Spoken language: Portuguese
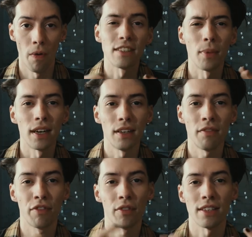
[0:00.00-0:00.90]
Essa é
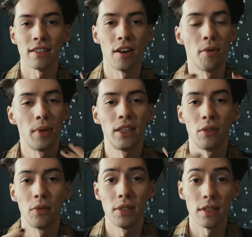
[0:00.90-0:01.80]
uma fundação, uma
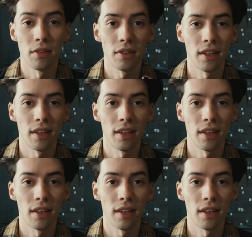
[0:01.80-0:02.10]
instituição